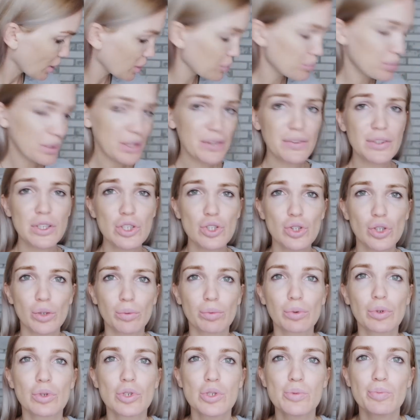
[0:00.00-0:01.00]
Первое, что я
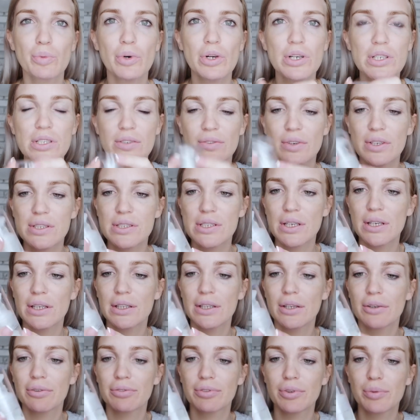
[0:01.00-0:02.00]
буду использовать,
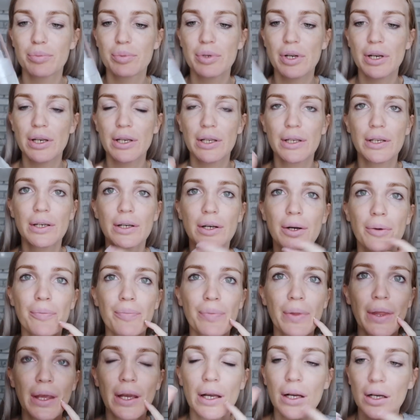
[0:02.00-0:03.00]
это Фаберлик.
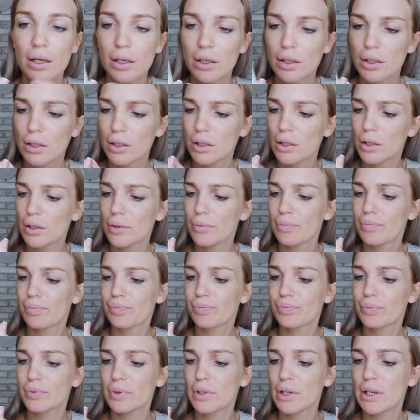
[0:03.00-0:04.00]

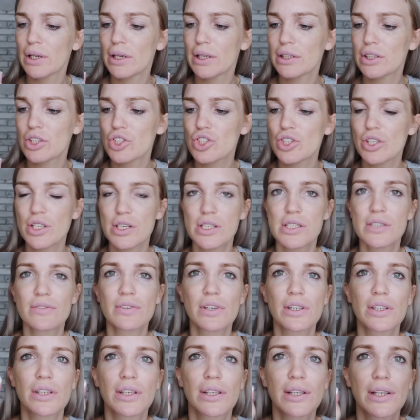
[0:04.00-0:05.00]
Эм, клеточная
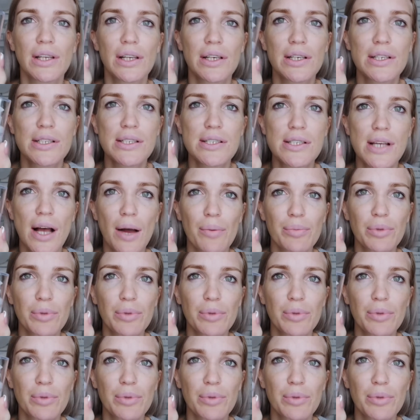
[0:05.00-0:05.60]
сыворотка для лица.